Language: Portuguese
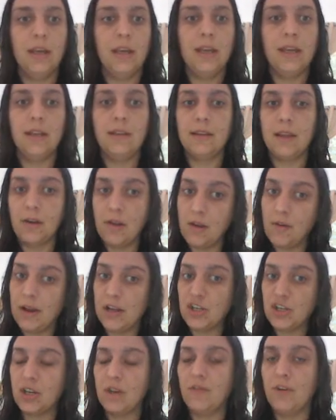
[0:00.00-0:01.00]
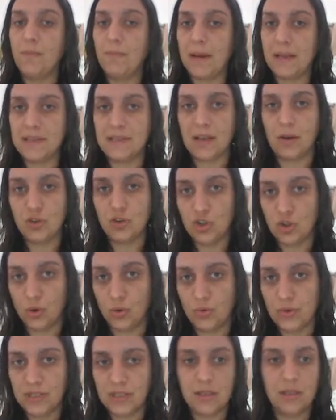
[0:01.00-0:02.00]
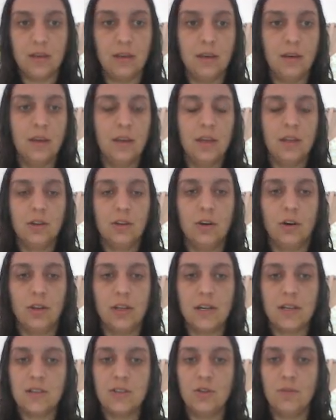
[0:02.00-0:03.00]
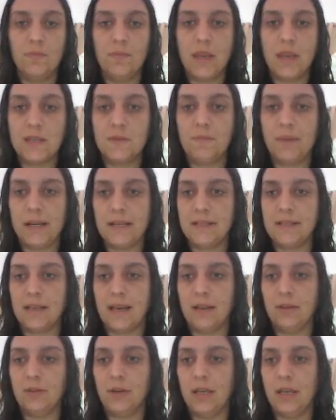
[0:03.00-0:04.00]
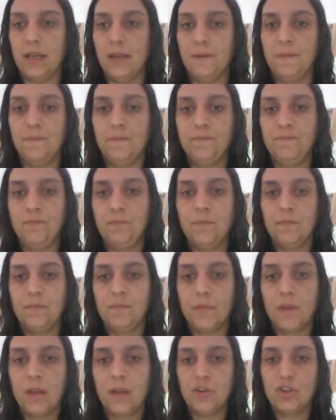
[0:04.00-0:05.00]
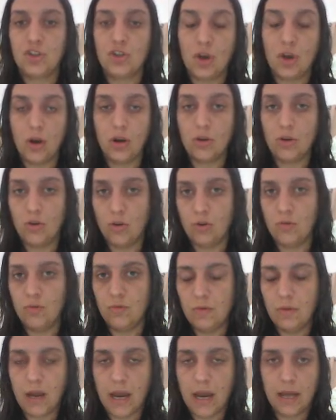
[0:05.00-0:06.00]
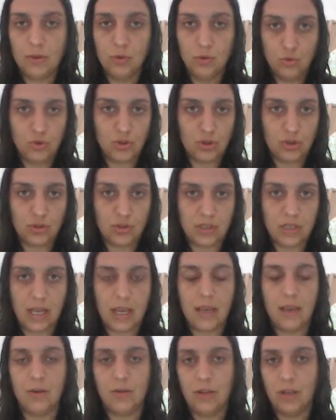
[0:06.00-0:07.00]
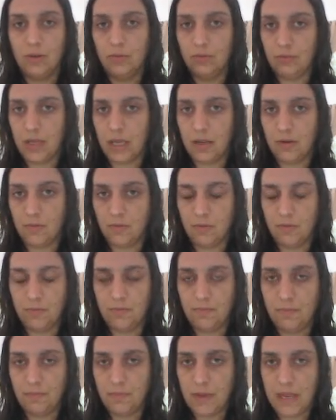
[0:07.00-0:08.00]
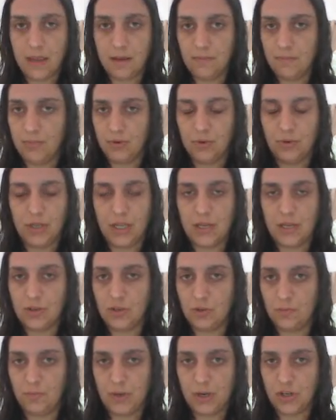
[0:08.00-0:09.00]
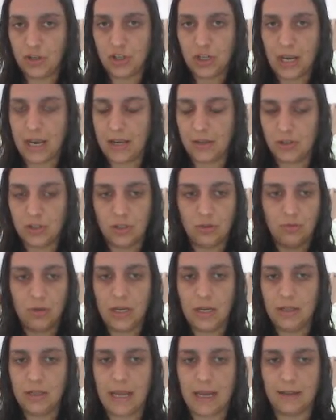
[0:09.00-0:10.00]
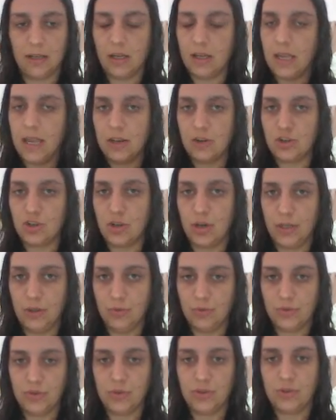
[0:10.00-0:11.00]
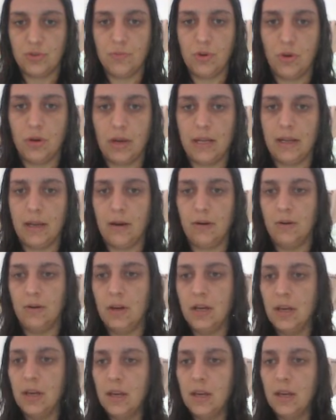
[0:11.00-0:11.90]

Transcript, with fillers: Então eu acho que eu vou passar os 11 dólares do mês passado aí só com anúncios, né? Eu não tenho membro, nem super chat, eu não ganho nada, porque é só anúncios no meu canal.